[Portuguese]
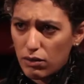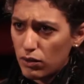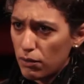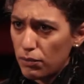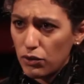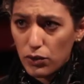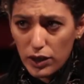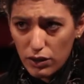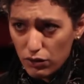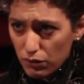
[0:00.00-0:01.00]
no campo
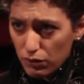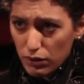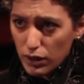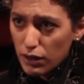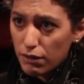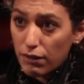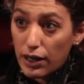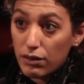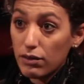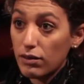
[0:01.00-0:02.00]
jurídico,
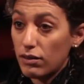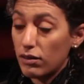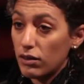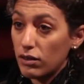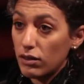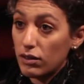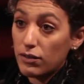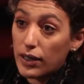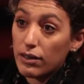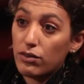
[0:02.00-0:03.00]
várias uh,
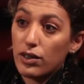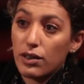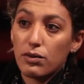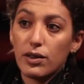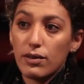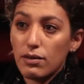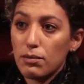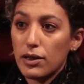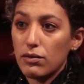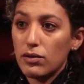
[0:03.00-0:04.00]
esferas de
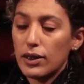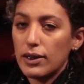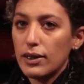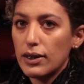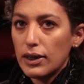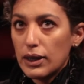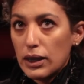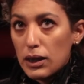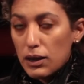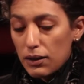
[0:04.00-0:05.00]
reconhecimento, né?
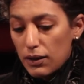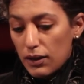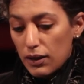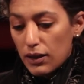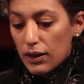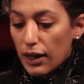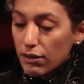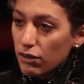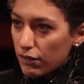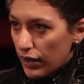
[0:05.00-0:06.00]
E
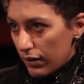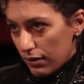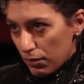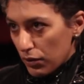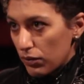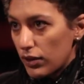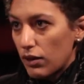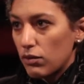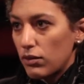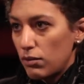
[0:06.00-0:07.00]
as novelas também
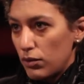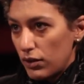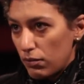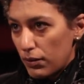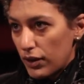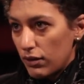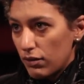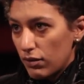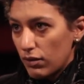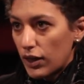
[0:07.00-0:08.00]
têm contribuído para
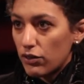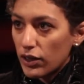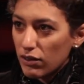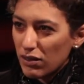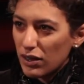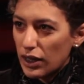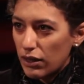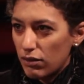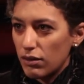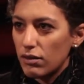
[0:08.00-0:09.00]
isso. Acho que a
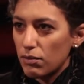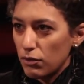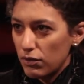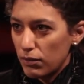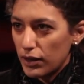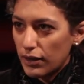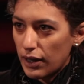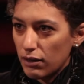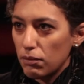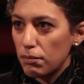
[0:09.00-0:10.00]
sociedade tem se
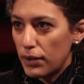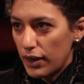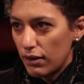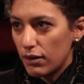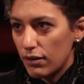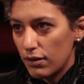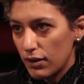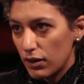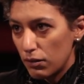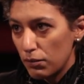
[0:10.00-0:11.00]
movimentado bem nesse
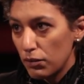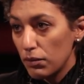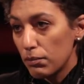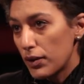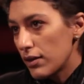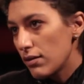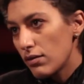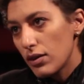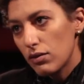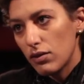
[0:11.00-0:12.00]
campo, mas
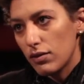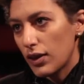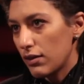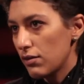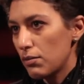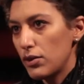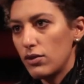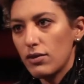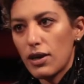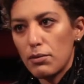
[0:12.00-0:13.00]
os retrocessos, como a
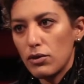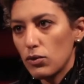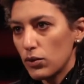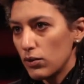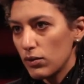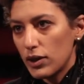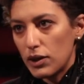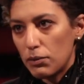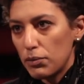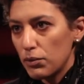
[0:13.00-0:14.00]
gente sabe, em todo
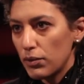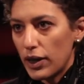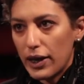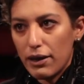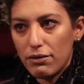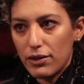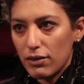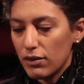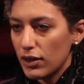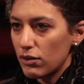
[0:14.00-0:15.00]
campo é
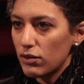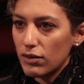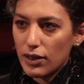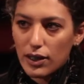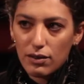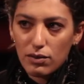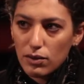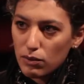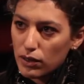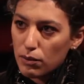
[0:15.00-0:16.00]
avanço e retrocesso
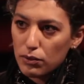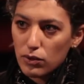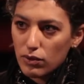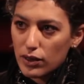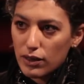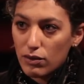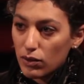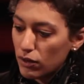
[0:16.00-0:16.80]
o tempo todo, né? Se tu